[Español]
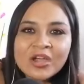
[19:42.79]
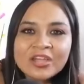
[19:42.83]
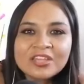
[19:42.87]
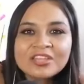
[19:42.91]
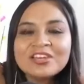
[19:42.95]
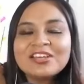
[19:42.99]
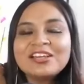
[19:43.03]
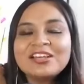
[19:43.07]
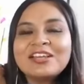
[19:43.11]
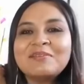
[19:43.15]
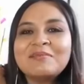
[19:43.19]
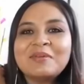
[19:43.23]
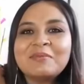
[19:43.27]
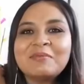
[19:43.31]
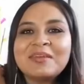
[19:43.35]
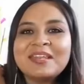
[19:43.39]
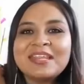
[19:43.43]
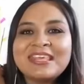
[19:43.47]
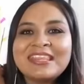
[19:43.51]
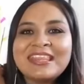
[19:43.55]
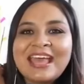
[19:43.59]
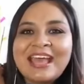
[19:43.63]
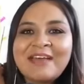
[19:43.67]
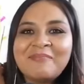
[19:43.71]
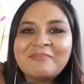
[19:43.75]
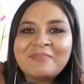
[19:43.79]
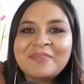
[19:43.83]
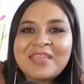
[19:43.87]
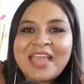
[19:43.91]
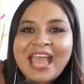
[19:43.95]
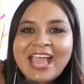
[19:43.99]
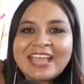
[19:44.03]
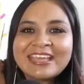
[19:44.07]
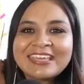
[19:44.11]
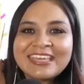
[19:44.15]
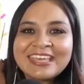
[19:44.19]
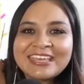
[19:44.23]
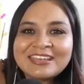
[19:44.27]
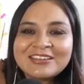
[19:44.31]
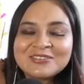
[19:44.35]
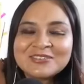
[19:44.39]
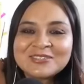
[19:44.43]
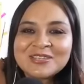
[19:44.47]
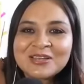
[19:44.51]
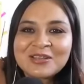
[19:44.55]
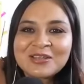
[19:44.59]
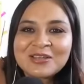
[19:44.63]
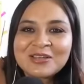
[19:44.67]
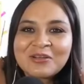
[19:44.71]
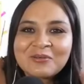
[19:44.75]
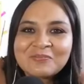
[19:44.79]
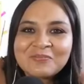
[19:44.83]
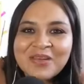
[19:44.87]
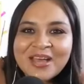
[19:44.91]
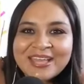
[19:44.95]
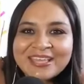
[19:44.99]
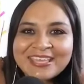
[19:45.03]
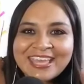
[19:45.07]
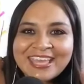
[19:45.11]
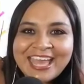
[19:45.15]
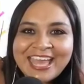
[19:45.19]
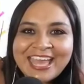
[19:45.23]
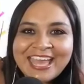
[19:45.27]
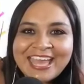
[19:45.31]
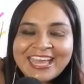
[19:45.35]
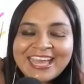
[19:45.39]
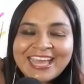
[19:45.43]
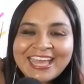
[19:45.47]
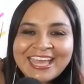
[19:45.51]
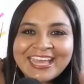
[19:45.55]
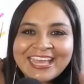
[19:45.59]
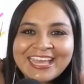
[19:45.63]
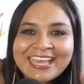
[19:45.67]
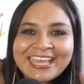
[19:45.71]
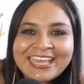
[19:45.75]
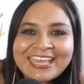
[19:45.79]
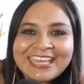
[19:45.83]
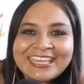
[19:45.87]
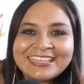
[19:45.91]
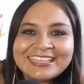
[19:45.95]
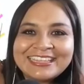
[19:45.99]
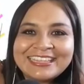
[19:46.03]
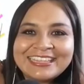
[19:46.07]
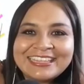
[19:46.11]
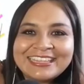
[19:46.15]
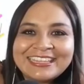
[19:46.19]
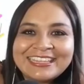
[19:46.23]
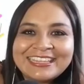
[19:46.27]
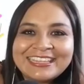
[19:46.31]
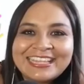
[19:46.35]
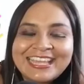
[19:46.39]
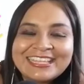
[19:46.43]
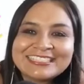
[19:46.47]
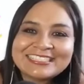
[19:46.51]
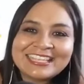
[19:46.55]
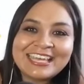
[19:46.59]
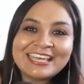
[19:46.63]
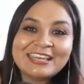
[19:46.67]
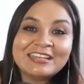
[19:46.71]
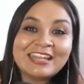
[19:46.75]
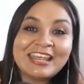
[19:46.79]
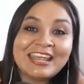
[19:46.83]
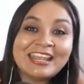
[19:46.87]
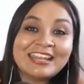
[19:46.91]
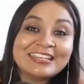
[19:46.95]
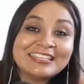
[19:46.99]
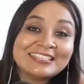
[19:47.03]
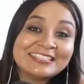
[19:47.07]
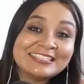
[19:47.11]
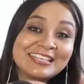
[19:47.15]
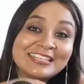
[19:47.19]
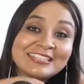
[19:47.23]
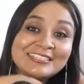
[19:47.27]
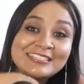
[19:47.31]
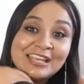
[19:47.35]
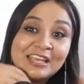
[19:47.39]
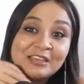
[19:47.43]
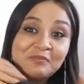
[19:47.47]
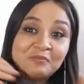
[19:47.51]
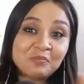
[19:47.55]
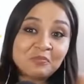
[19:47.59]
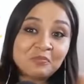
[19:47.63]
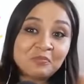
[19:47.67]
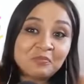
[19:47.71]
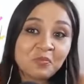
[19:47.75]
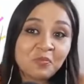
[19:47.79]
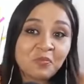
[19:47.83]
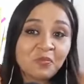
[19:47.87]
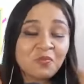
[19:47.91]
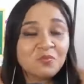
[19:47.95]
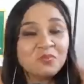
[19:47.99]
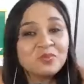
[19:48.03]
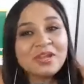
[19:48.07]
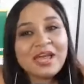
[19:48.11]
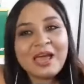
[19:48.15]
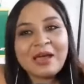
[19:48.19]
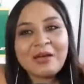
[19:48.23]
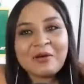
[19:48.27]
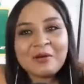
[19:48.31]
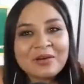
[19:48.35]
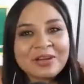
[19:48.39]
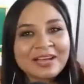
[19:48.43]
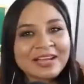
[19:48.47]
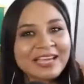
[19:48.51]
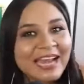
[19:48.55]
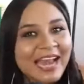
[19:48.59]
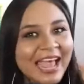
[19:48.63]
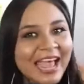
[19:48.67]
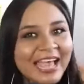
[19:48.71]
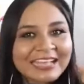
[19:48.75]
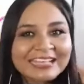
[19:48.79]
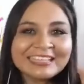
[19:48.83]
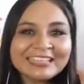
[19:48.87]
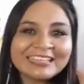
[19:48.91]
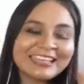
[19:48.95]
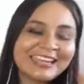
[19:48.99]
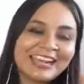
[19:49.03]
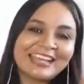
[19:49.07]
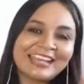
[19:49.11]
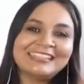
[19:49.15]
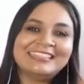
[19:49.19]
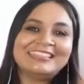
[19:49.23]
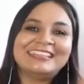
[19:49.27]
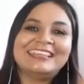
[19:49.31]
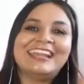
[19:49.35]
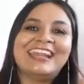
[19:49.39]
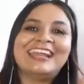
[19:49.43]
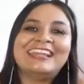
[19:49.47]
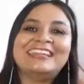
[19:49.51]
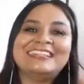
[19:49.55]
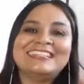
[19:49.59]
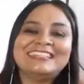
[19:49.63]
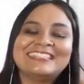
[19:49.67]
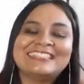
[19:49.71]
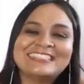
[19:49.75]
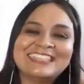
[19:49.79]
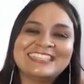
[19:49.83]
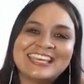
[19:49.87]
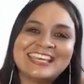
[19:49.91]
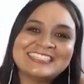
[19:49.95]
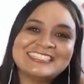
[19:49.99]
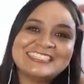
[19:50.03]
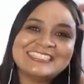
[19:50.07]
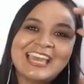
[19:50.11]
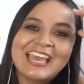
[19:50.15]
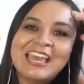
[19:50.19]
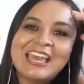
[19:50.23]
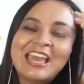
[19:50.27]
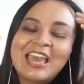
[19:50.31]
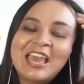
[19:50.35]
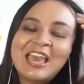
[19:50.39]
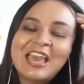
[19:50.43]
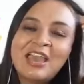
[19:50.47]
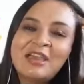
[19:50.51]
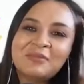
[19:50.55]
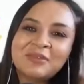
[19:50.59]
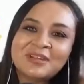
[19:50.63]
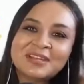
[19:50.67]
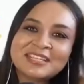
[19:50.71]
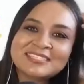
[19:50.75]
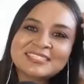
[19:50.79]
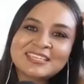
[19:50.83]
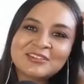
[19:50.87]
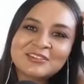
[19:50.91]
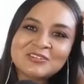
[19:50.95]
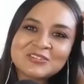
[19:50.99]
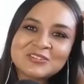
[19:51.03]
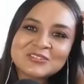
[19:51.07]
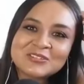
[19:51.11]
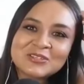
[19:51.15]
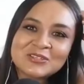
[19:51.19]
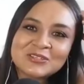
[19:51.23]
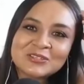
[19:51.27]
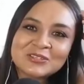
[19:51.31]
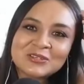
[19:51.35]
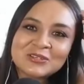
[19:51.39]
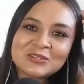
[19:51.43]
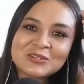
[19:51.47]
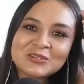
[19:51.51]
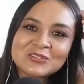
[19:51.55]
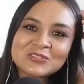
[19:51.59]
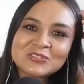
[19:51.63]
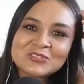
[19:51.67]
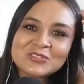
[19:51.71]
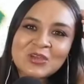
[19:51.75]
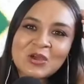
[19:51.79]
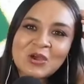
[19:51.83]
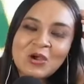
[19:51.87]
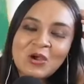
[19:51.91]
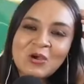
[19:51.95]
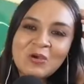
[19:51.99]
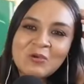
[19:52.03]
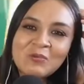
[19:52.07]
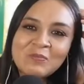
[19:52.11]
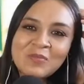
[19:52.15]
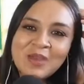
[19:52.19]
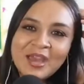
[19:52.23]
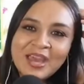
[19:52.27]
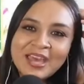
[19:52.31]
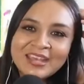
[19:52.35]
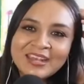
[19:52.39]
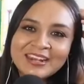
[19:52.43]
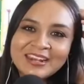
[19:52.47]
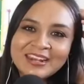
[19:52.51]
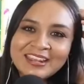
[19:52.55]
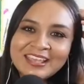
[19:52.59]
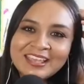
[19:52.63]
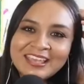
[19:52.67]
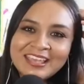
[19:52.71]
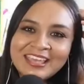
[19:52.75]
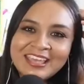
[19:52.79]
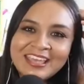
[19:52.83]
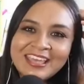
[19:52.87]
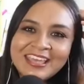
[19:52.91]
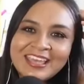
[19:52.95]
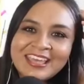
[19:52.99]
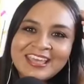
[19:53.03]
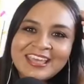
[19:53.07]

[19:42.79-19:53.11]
Hoy doy la bienvenida a quien nos acompaña en sana distancia y una gran, gran, gran distancia, porque está con nosotros Omar